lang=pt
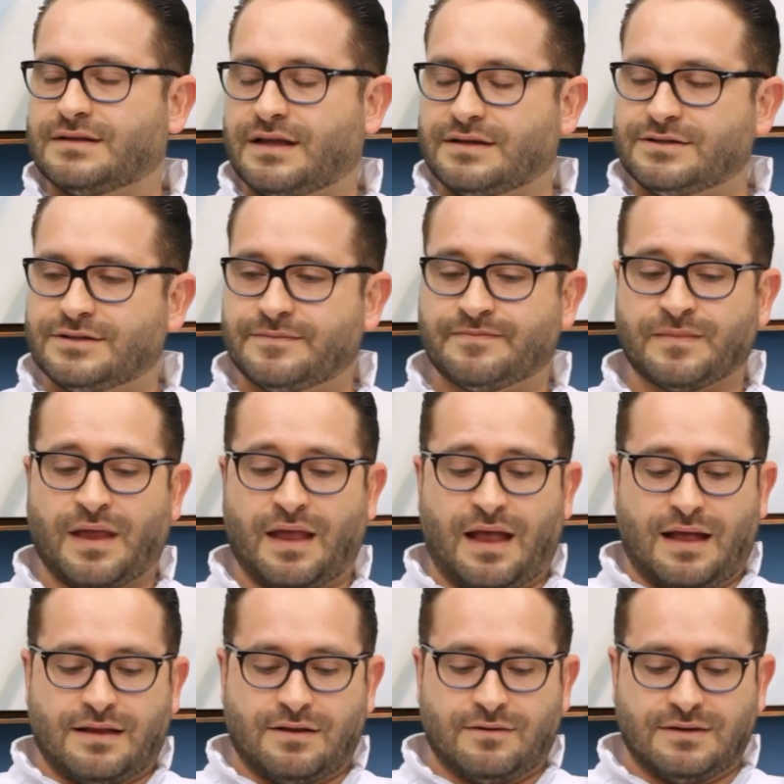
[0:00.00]
Entendi.
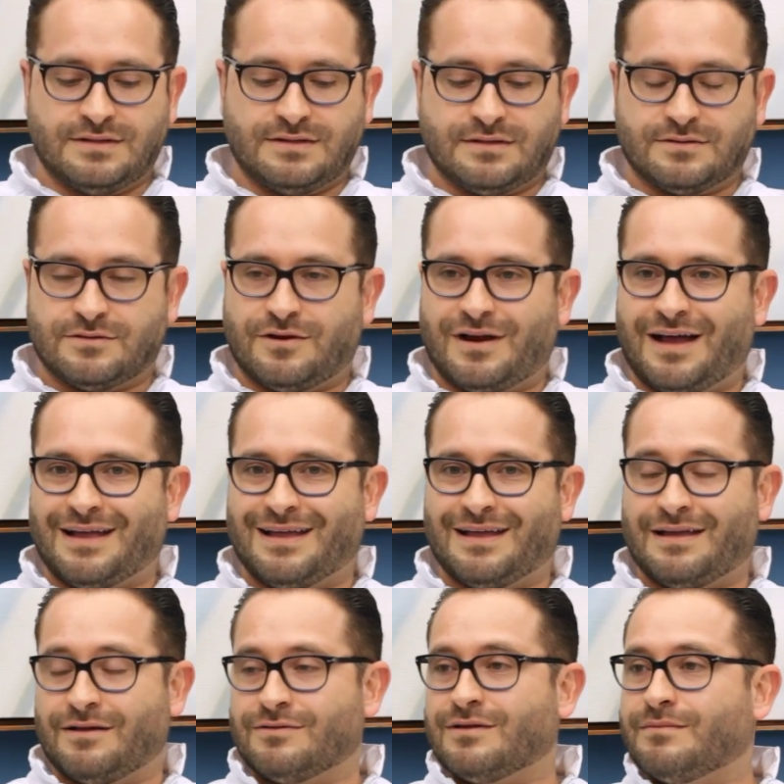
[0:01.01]
Então, assim, Soraya,
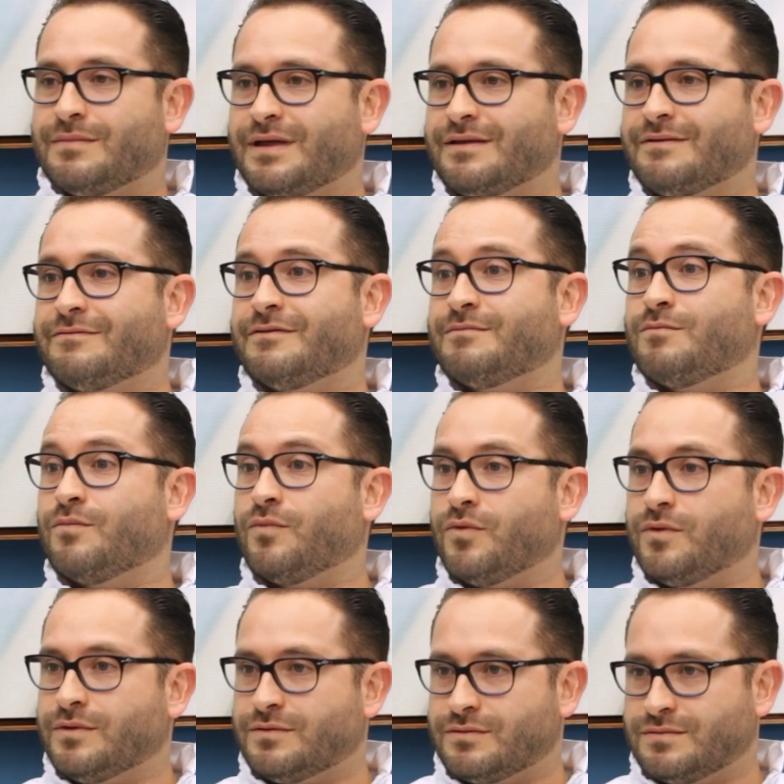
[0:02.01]
eu também vi
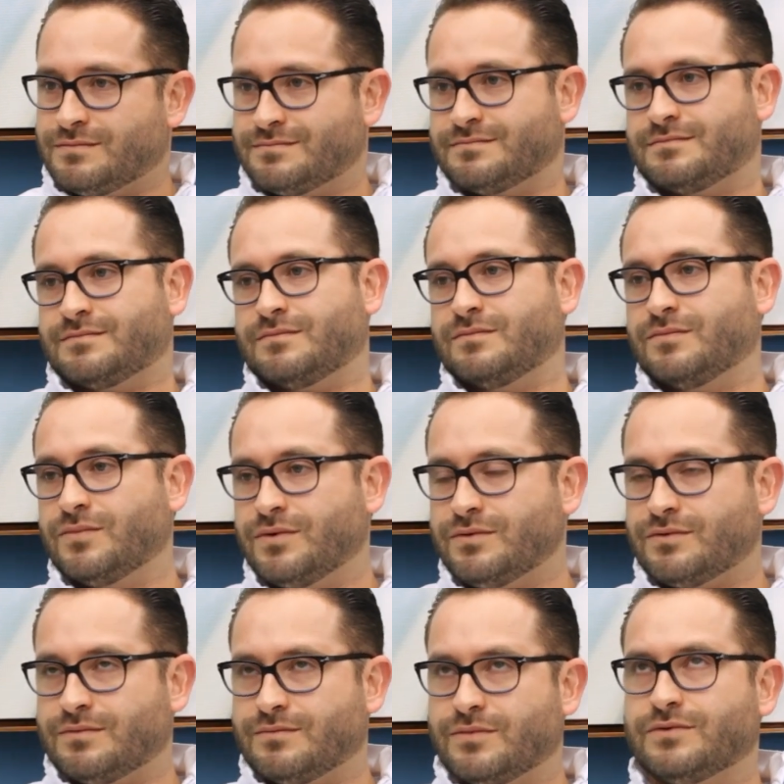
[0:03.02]
muito
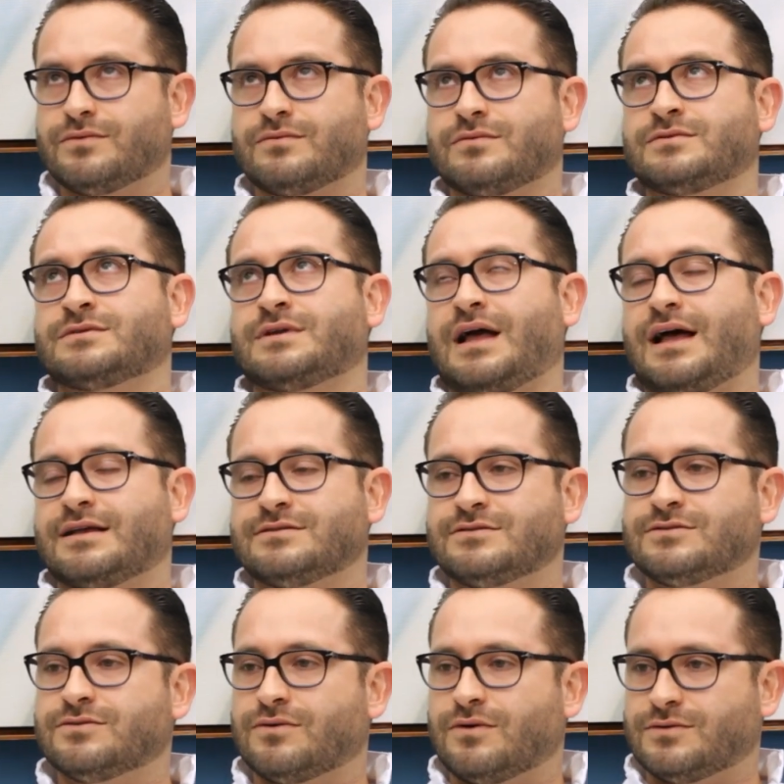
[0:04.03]
muito, muitos
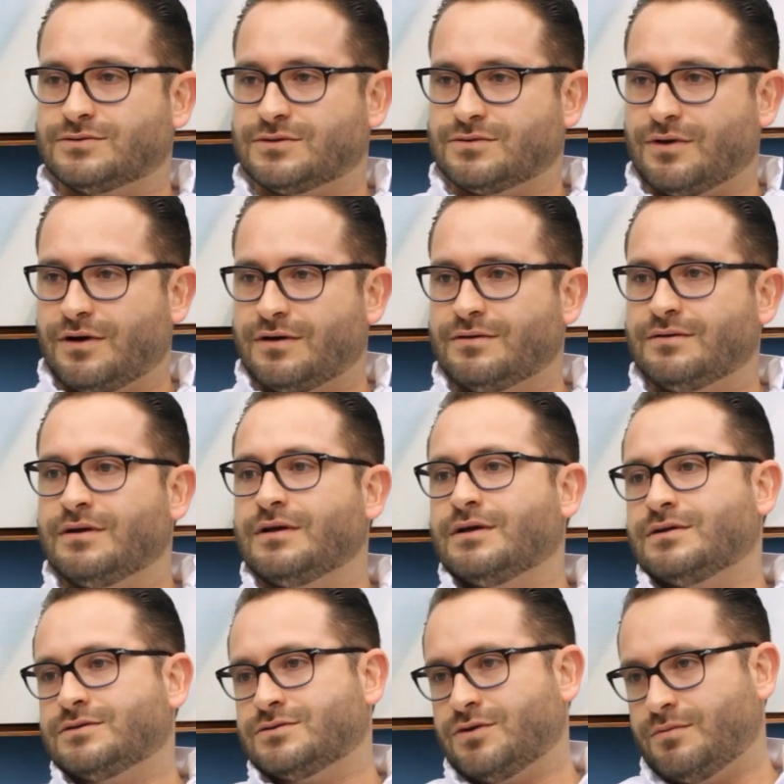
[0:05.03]
casos no consultório
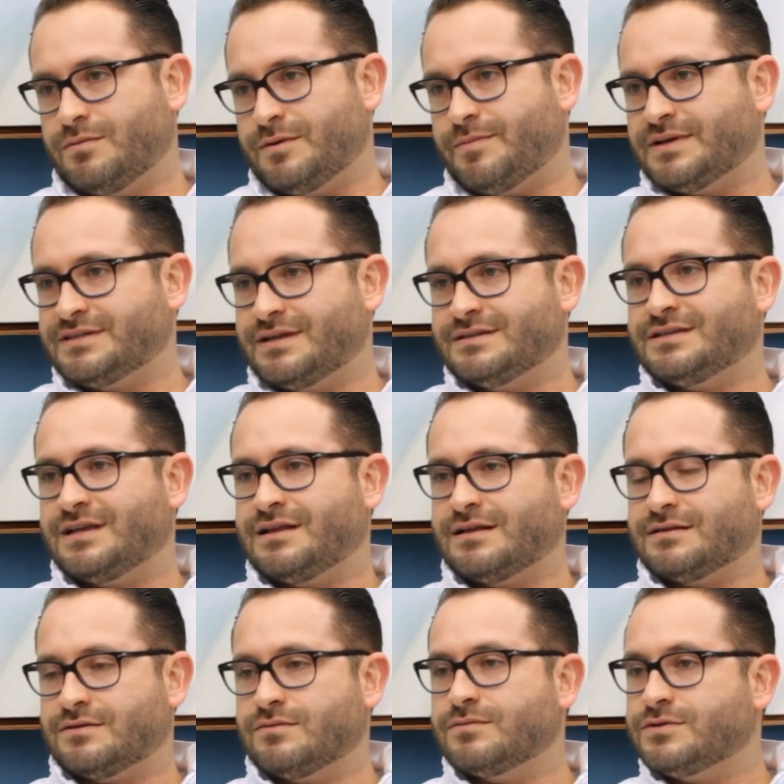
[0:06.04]
sobre pacientes
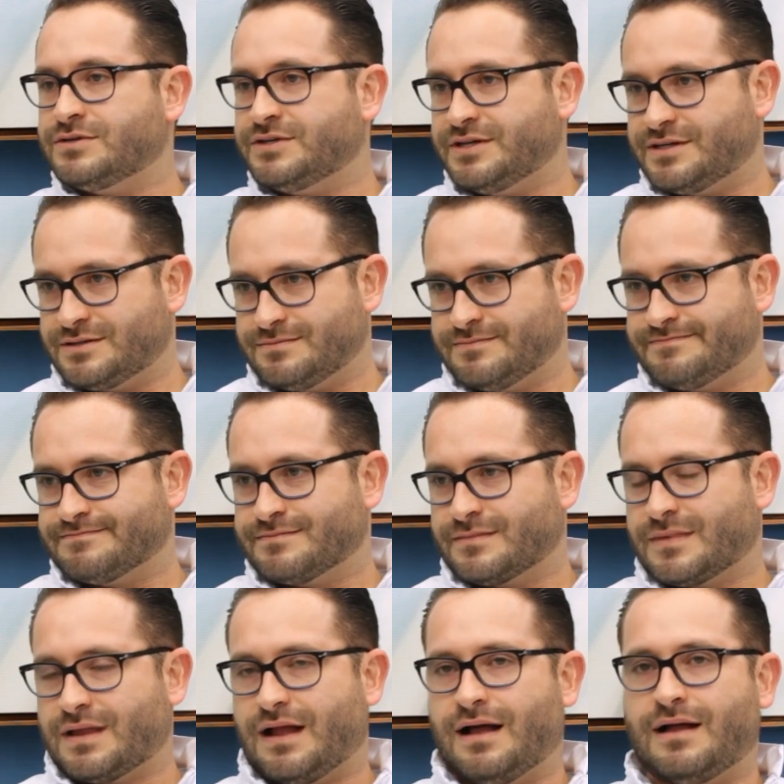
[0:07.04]
relatando bruxismo.
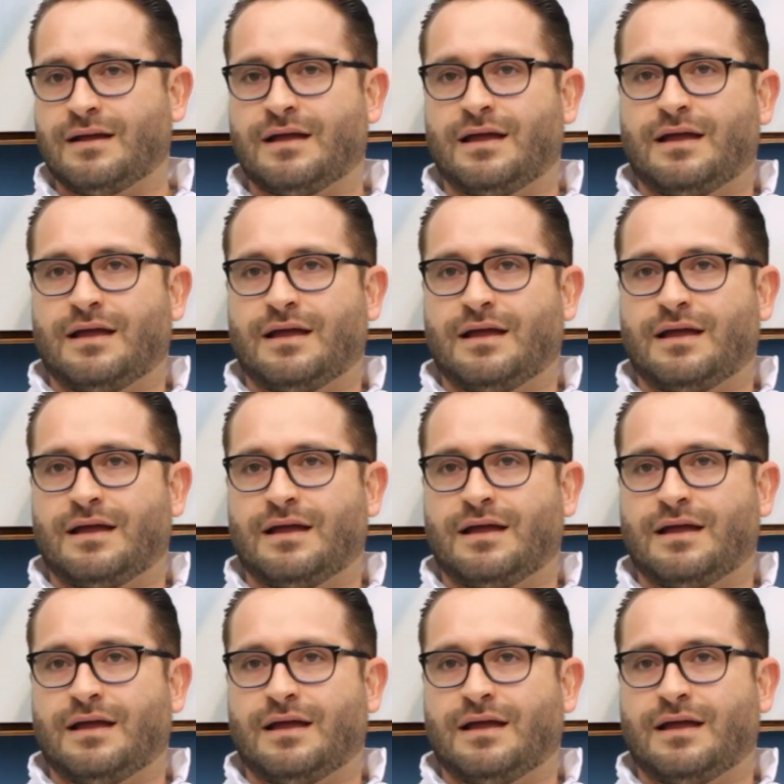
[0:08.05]
Tá?